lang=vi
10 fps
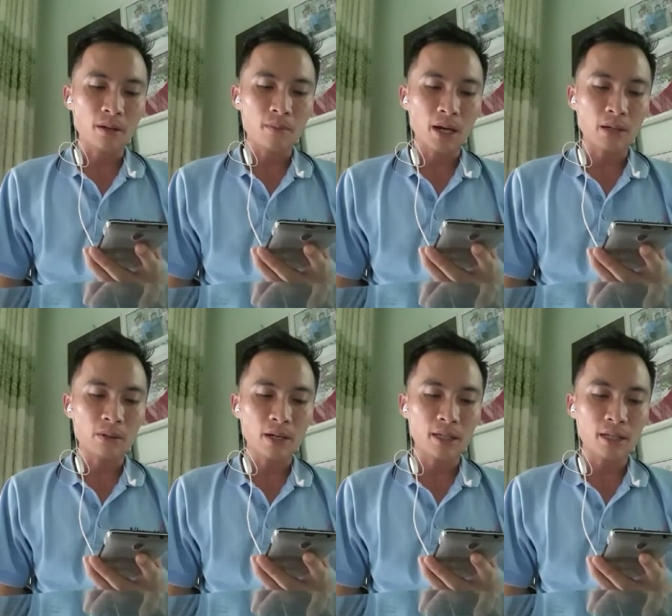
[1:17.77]
Bạn
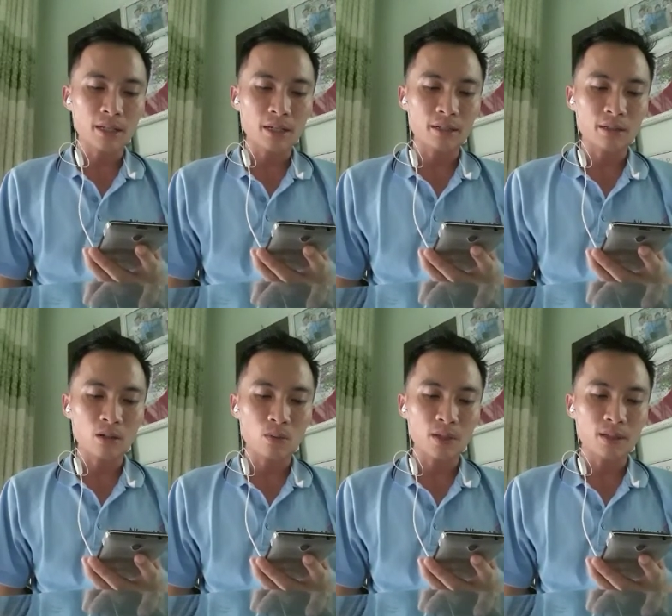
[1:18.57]
có thể trở thành người
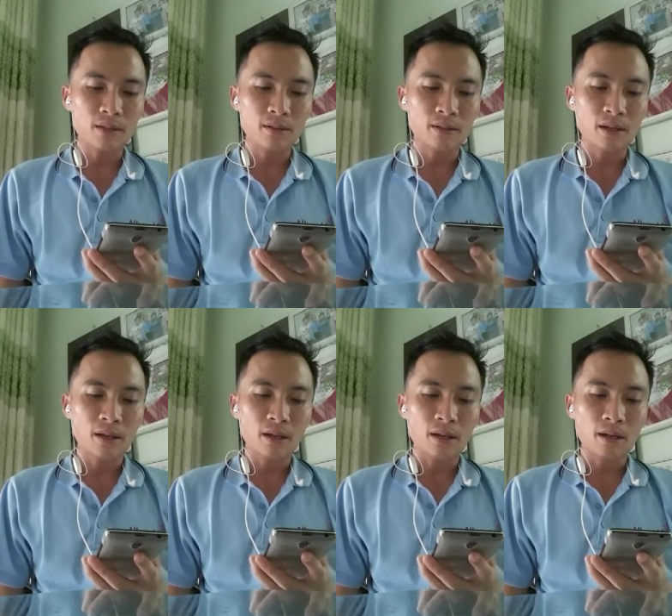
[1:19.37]
có uy tín,
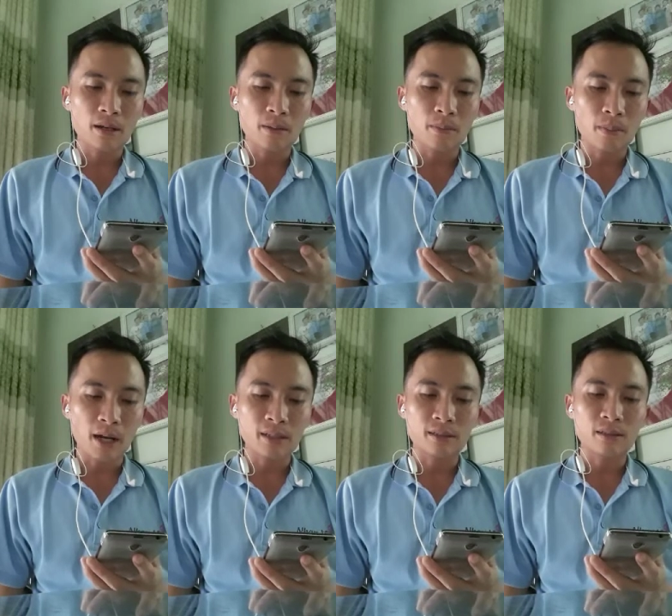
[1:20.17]

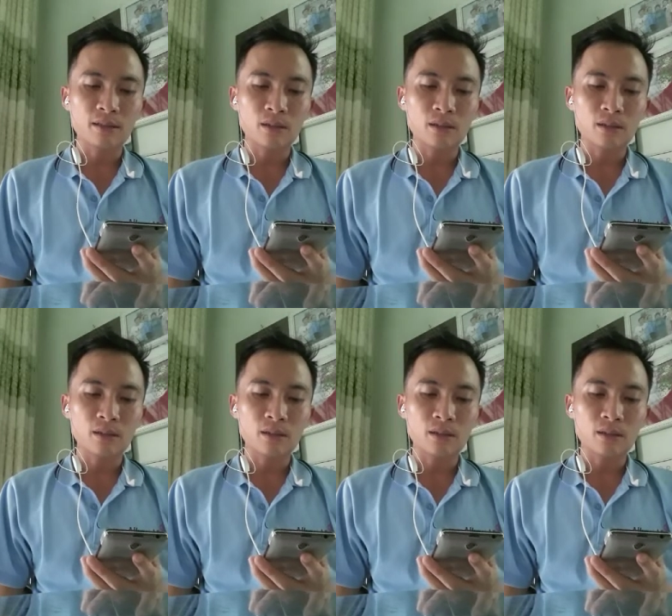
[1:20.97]
bạn